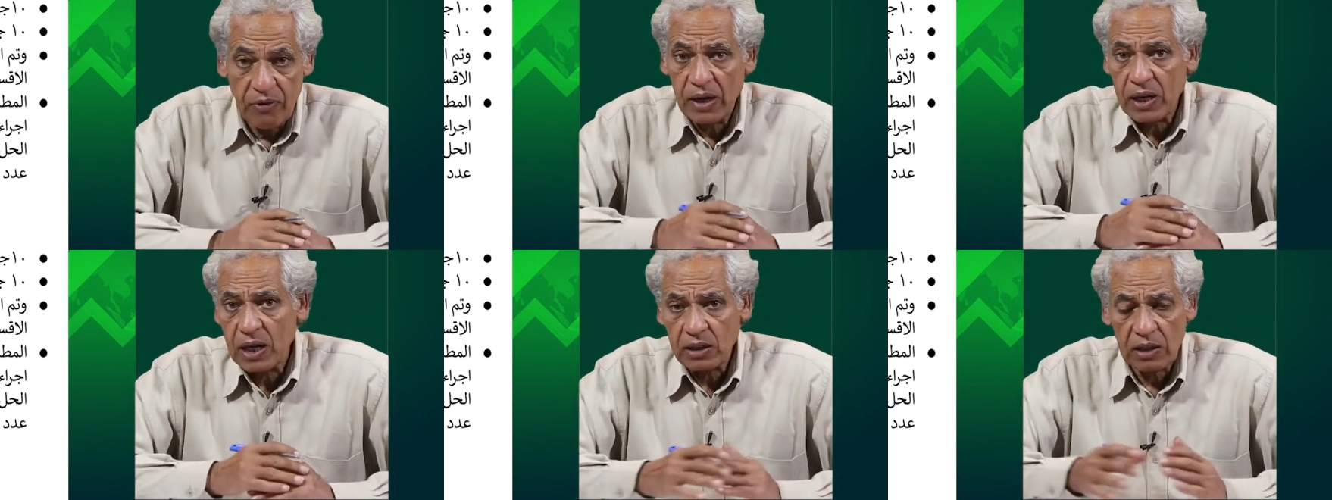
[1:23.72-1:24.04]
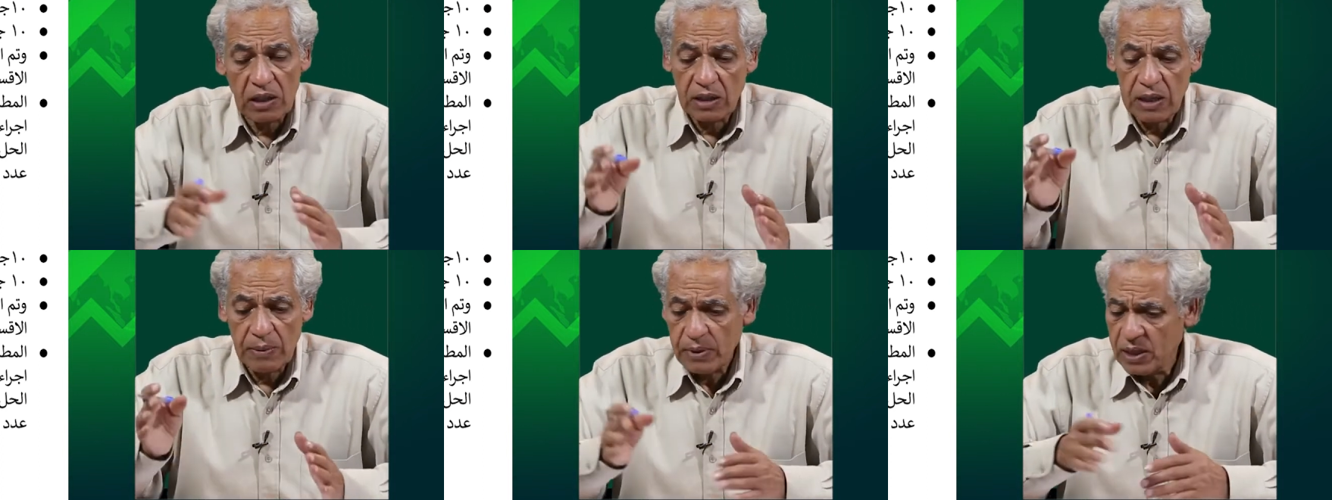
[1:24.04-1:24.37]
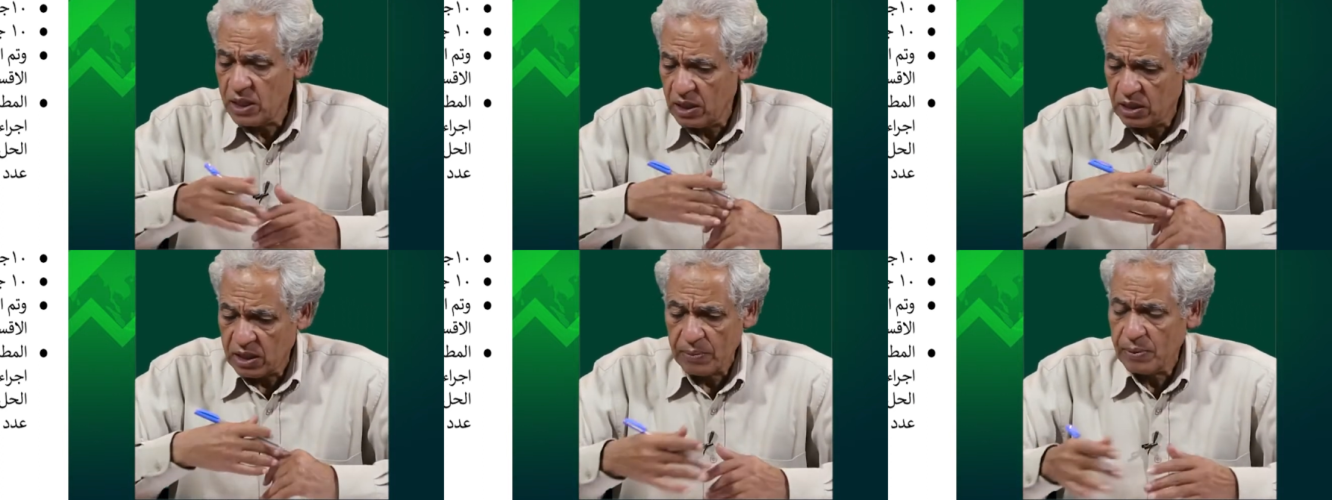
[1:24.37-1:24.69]
فككت
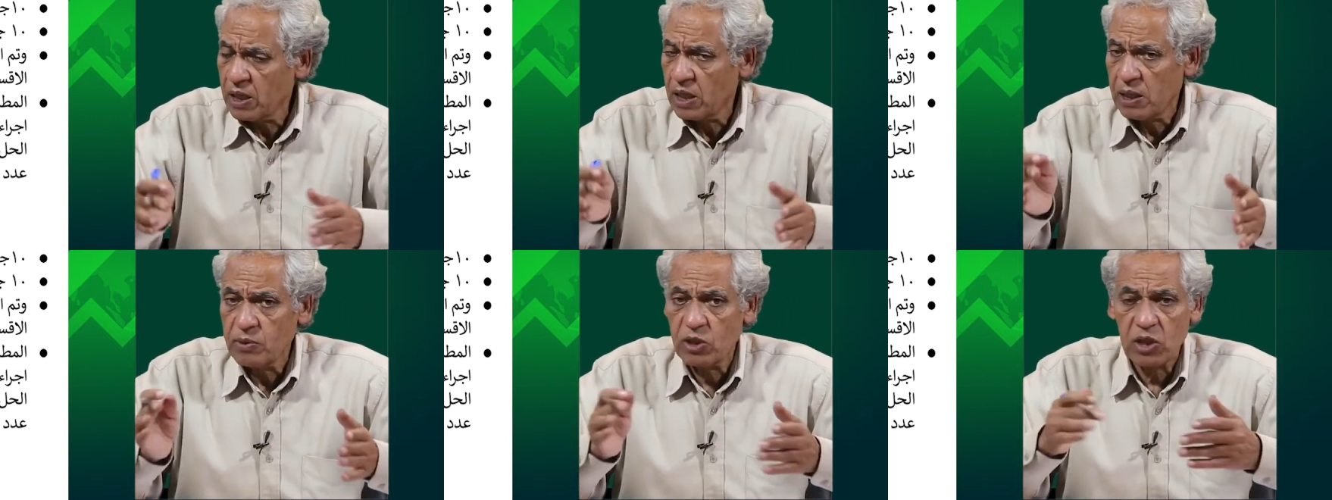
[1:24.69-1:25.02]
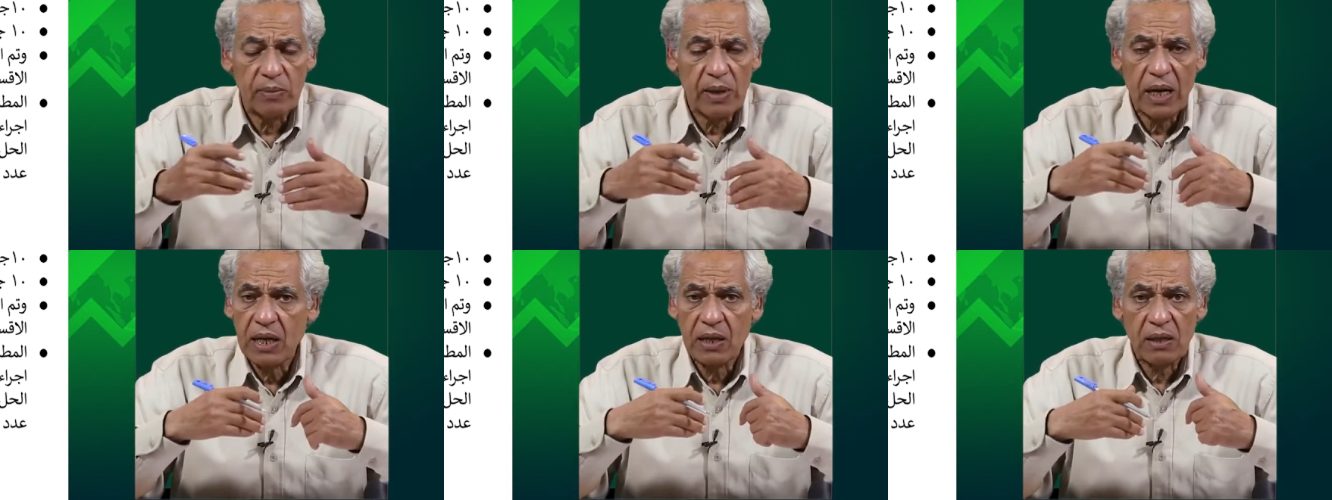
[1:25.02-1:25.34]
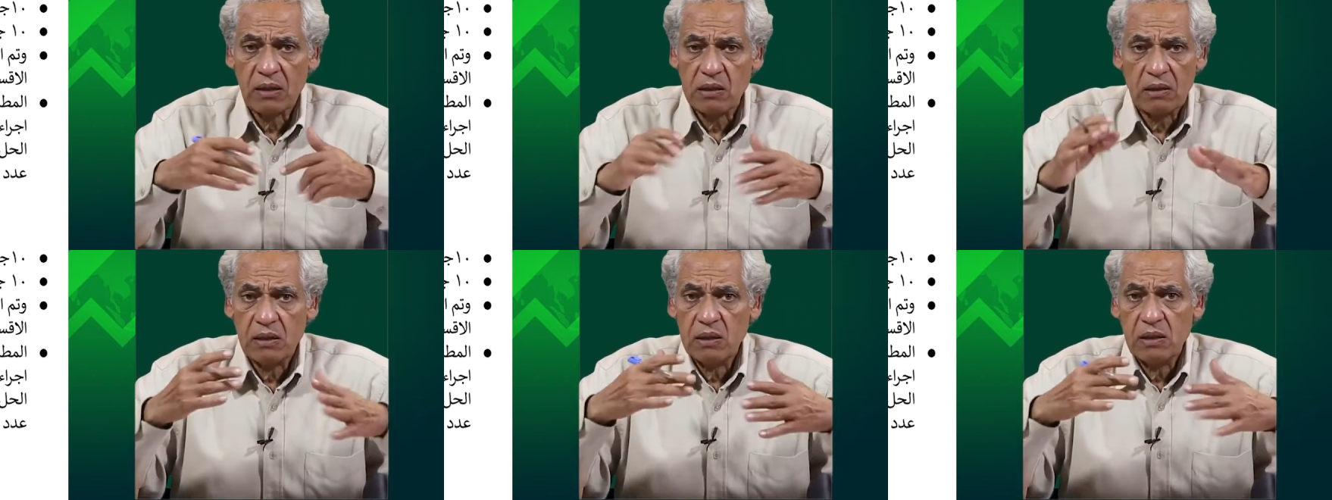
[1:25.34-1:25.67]
التمرين التمرين هيمشي
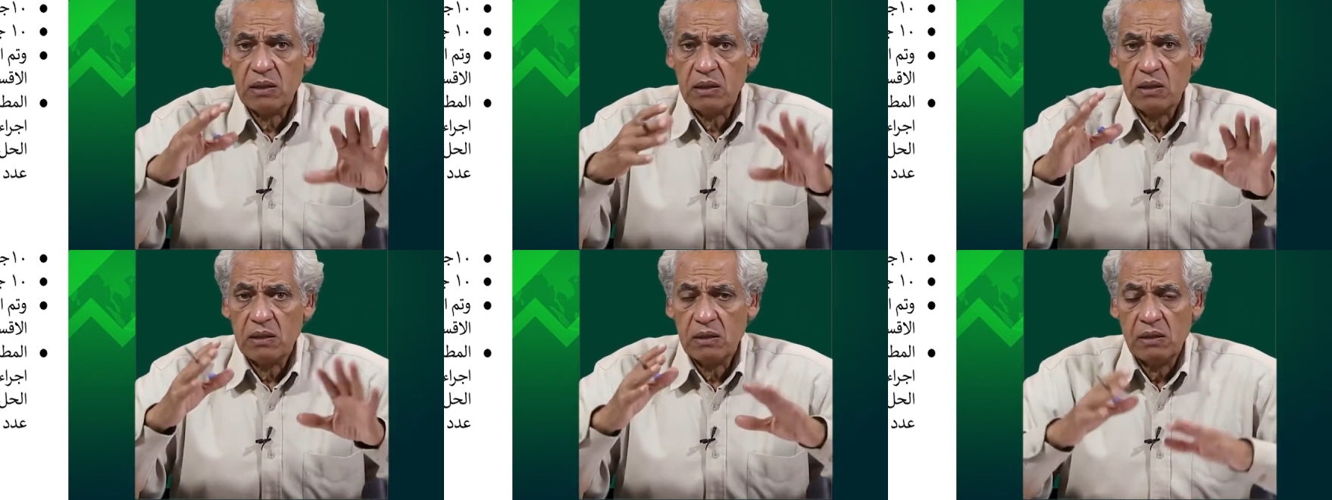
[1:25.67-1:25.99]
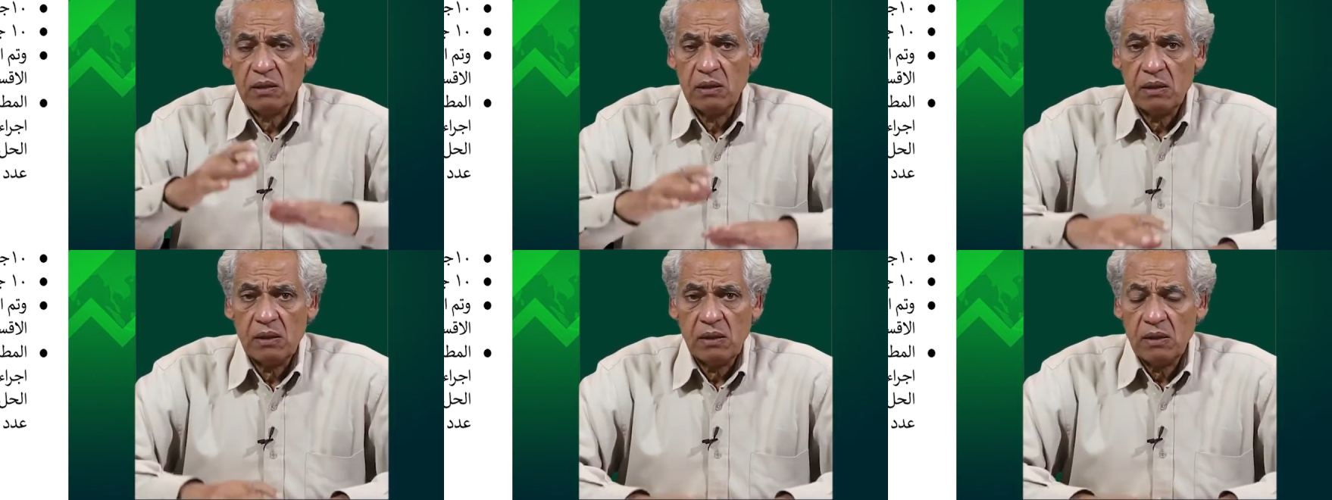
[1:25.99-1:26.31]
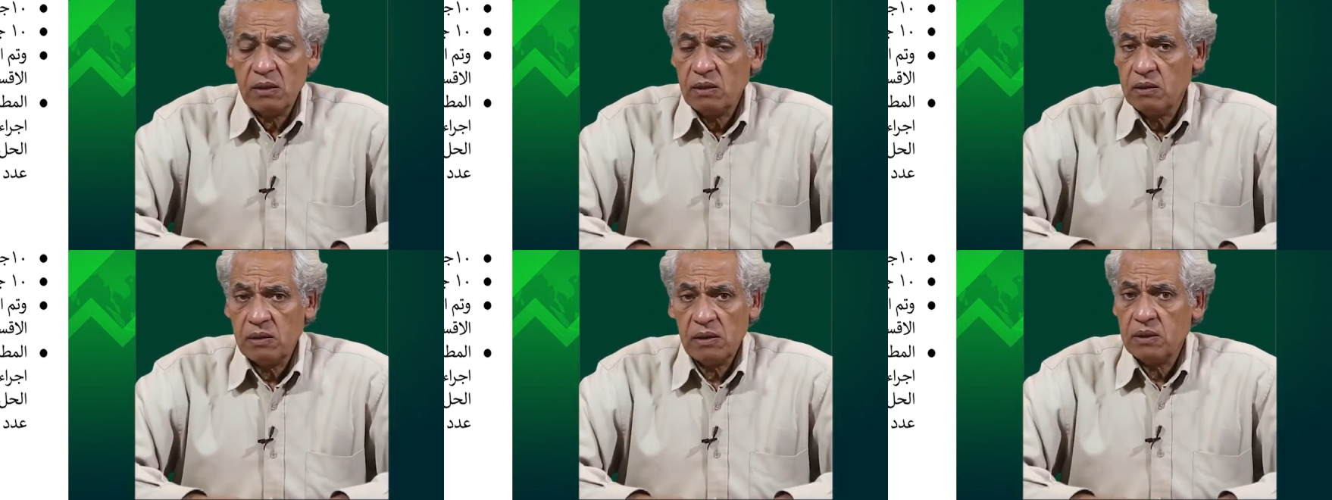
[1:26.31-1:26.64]
معاك آه،
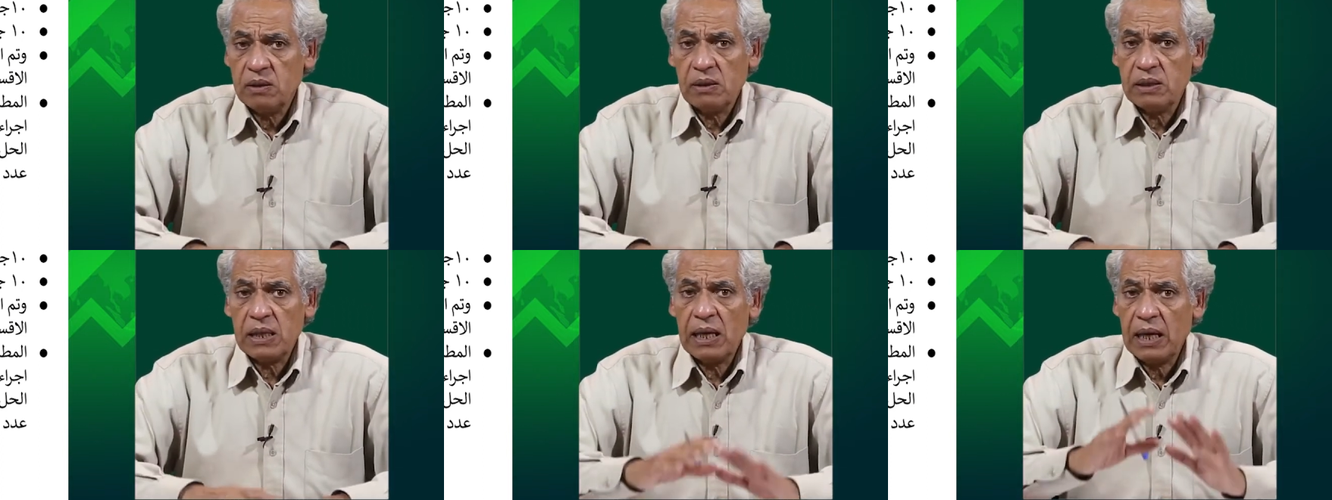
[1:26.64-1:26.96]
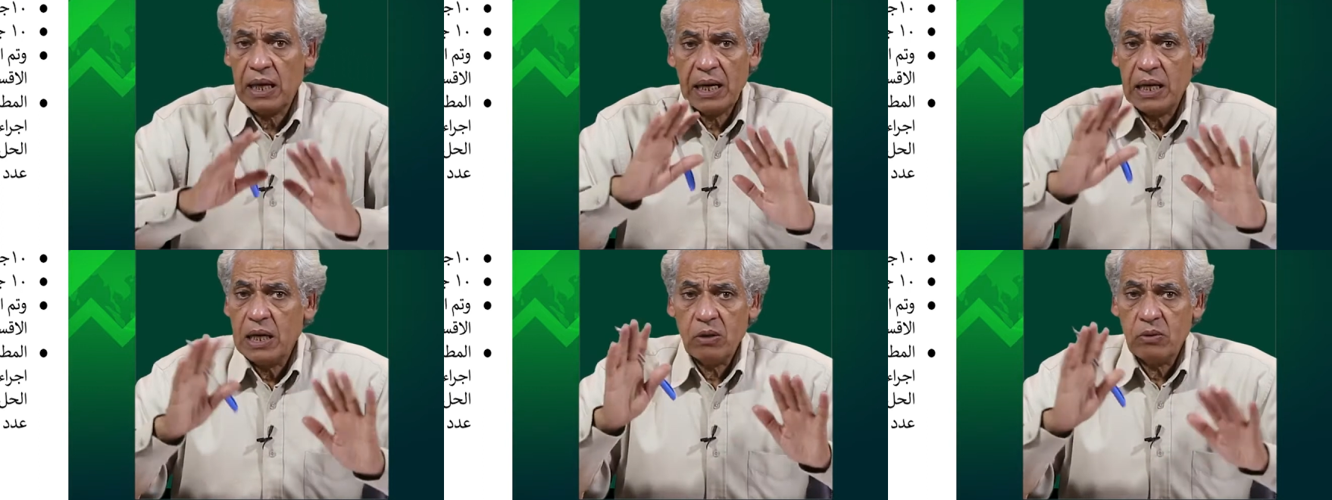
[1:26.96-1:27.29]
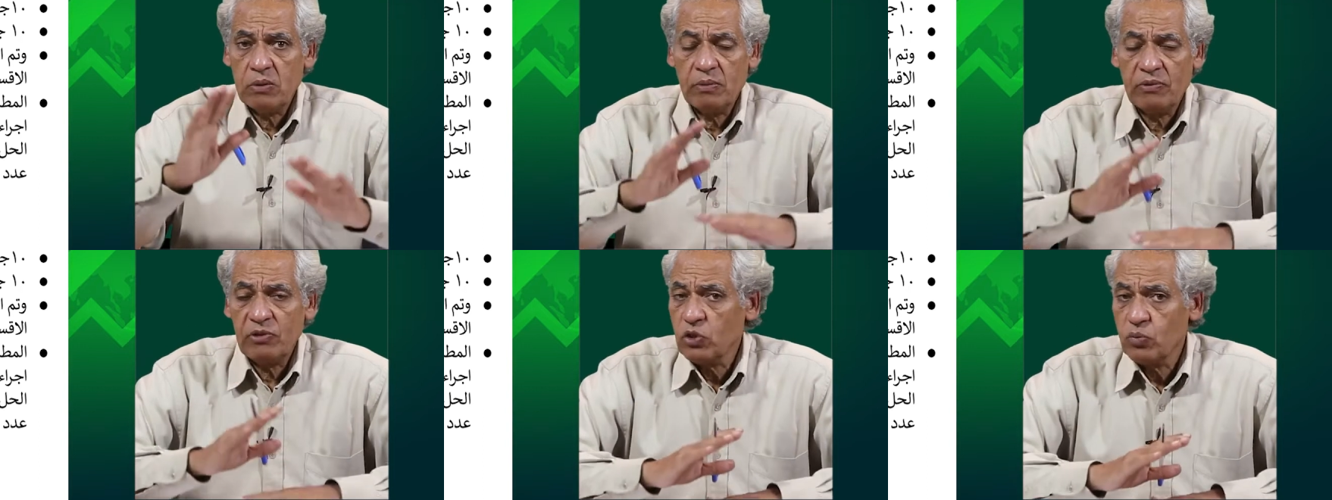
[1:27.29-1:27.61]
زي
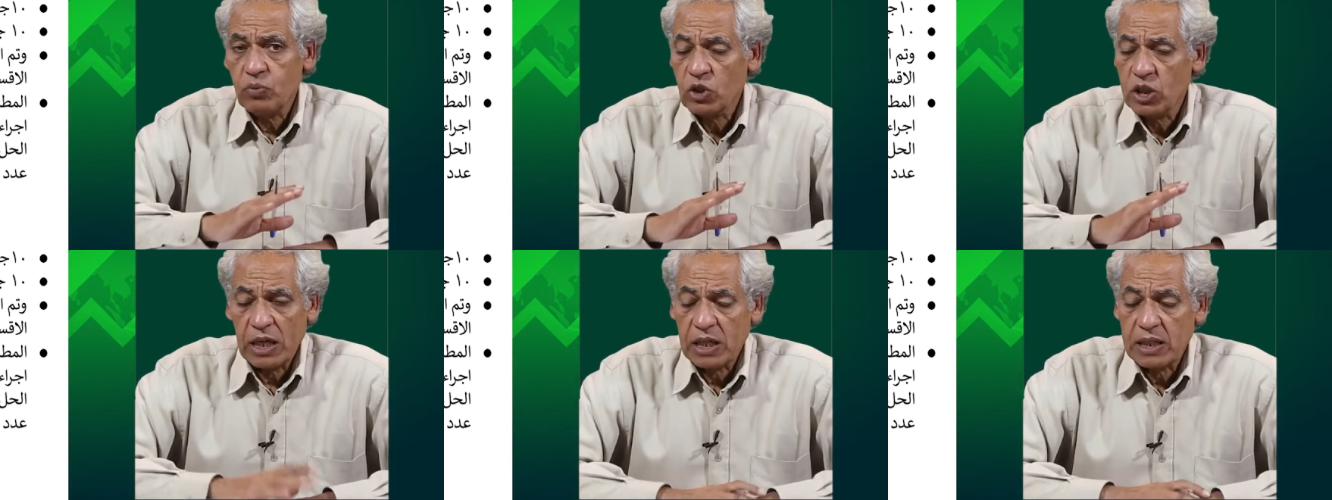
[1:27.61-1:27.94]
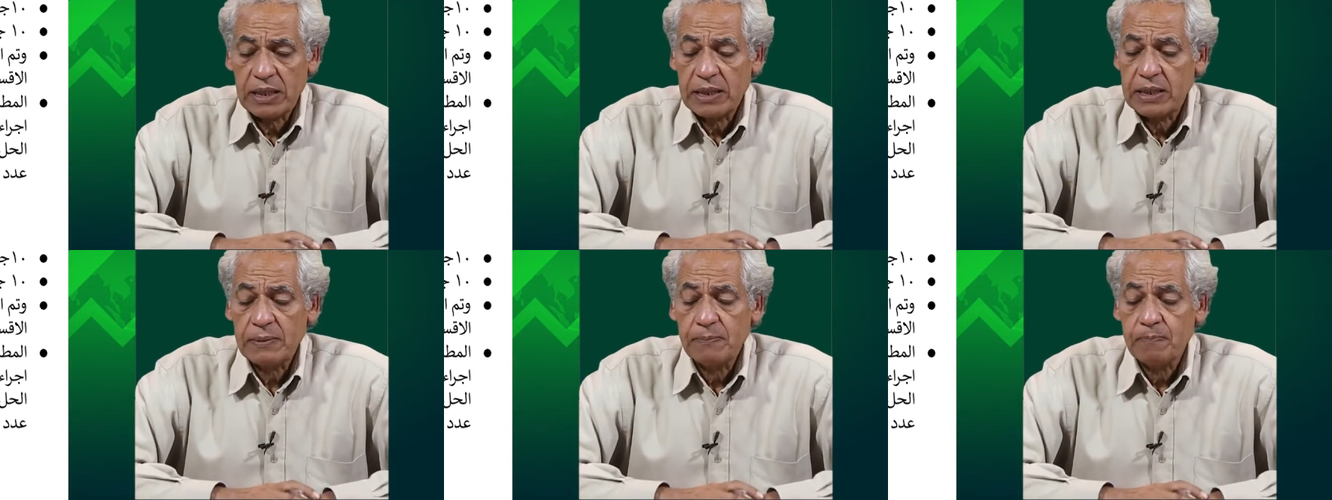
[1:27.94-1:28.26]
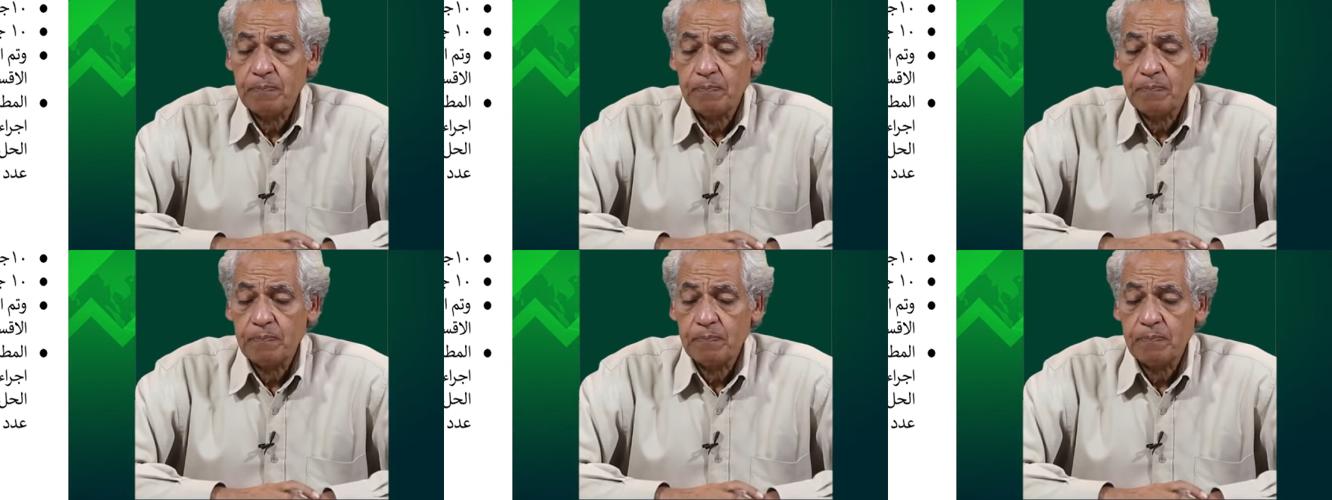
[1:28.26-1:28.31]
الحلاوه مفيش مشاكل